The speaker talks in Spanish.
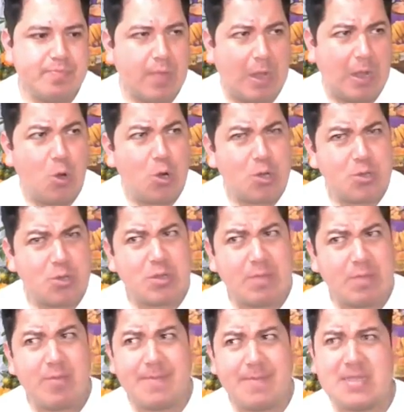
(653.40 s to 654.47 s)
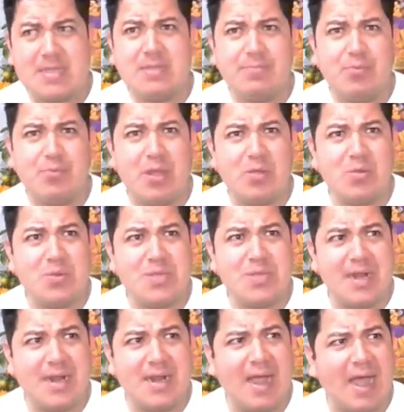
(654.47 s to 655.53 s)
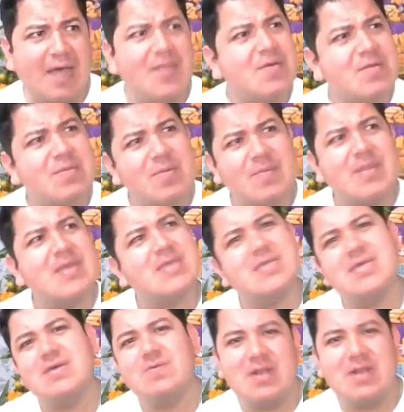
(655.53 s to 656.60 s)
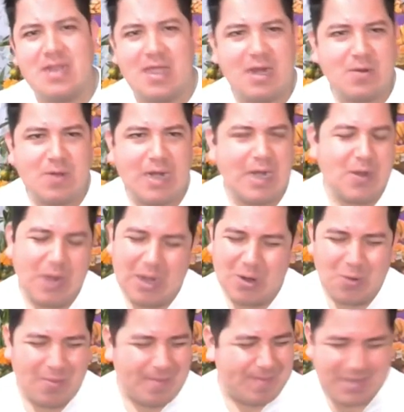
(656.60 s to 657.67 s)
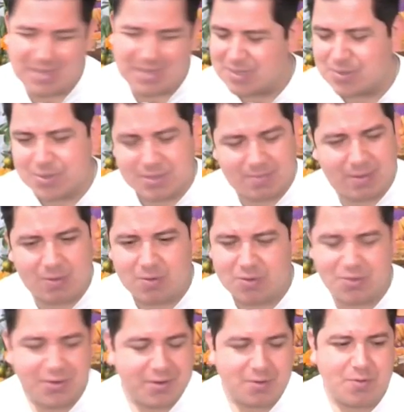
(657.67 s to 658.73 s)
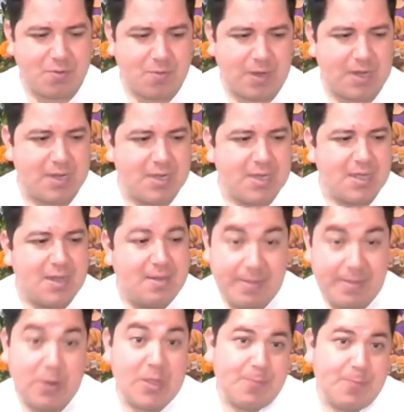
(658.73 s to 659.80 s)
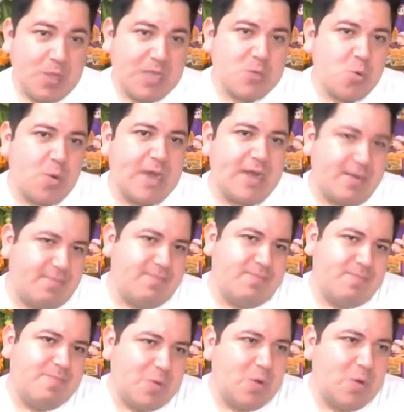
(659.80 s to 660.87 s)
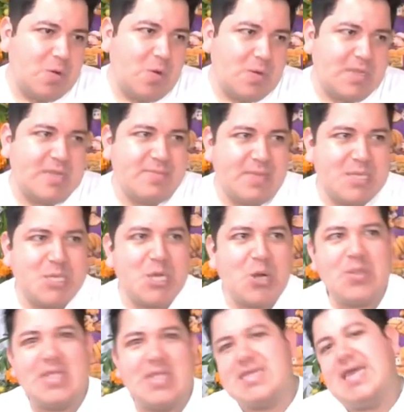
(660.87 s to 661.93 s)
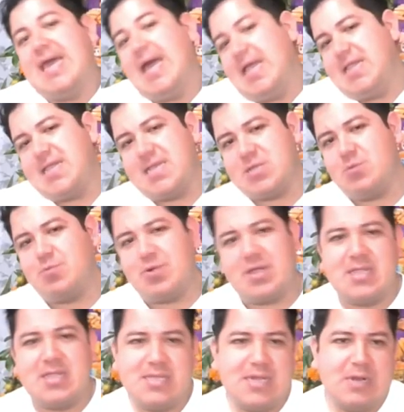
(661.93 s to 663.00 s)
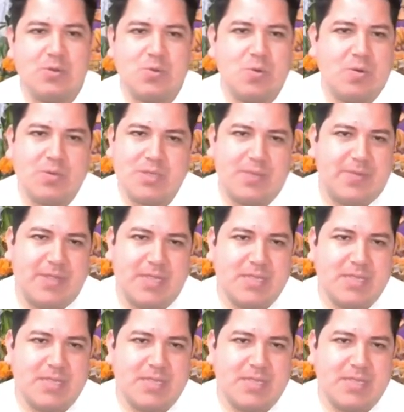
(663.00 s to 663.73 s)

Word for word: Luego que tú también me pasaste por ahí unos arcade, una mamada así igual, algo, algo, me pasaste, eso sí me acuerdo, no recuerdo cuál. Pero ya podías jugar cosas más chingonas que antes, ¿no? Porque antes eran los juegos que venían